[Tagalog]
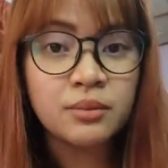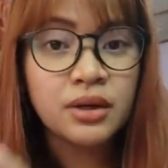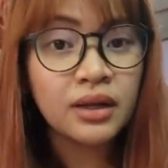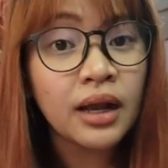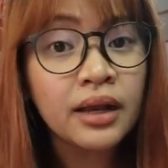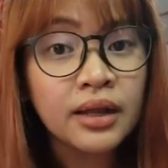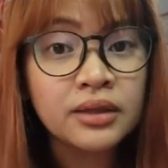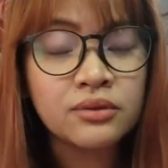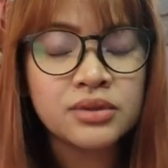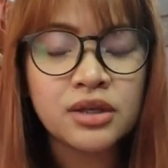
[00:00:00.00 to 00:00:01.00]
mga nakaraan
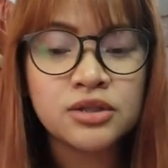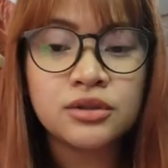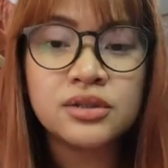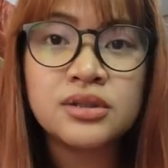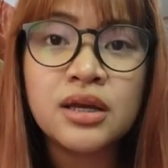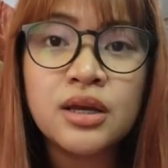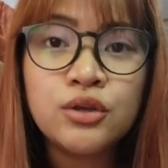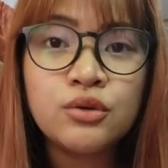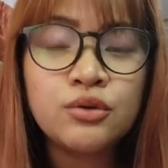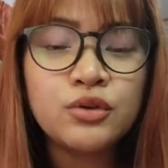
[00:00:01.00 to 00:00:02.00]
niyang sessions,
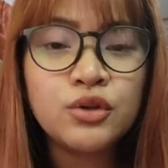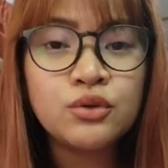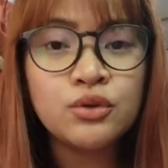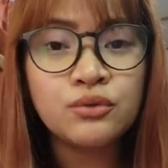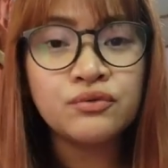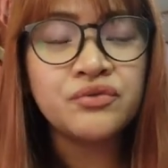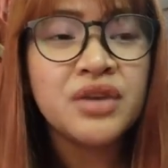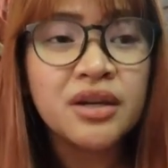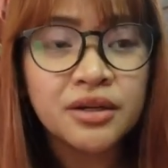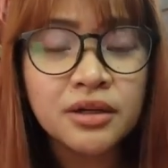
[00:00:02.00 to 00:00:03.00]
yung yung yung
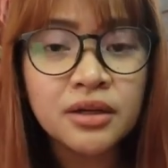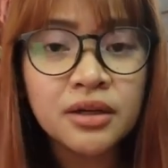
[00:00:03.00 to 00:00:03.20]
fear